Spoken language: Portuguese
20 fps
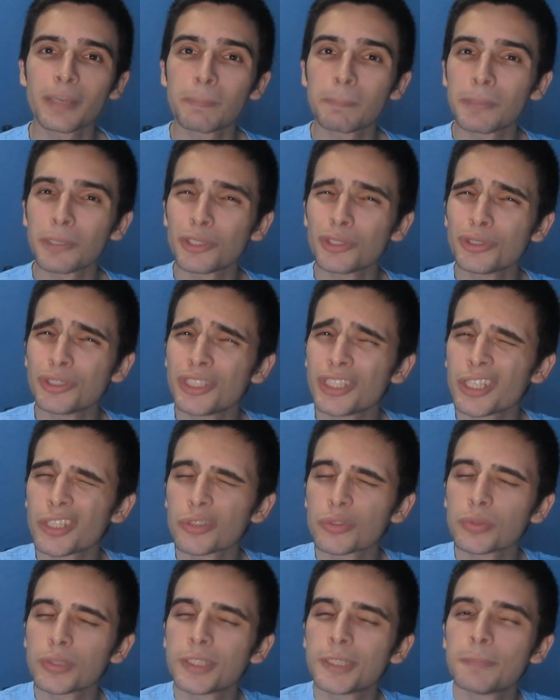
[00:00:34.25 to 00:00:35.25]
que prejudique
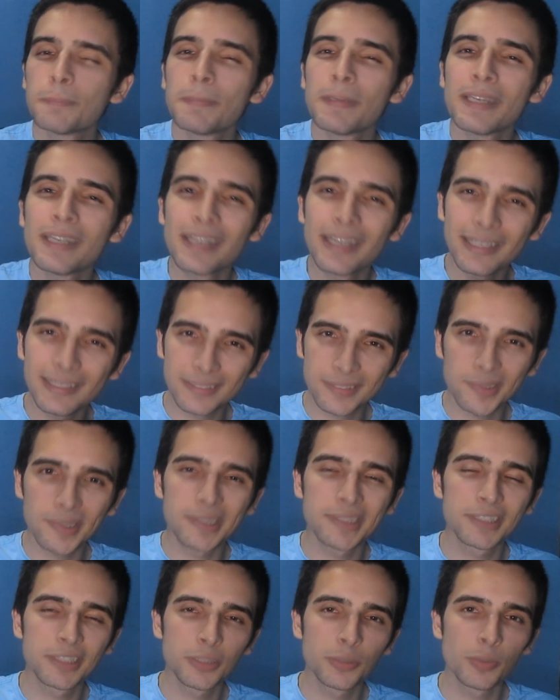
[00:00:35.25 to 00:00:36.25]
a sua experiência ao
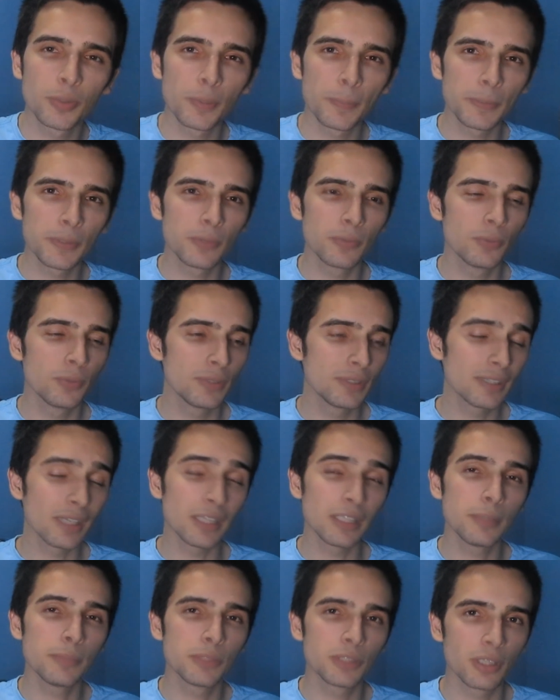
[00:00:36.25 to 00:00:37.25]
assistir os
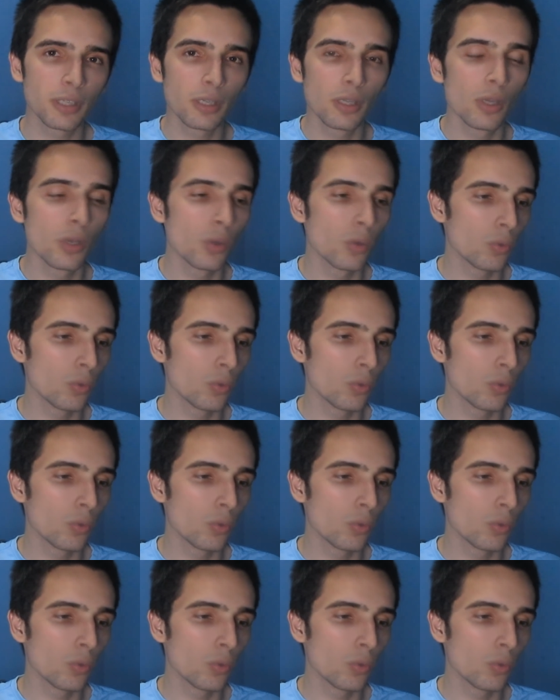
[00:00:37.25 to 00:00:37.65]
animes, né?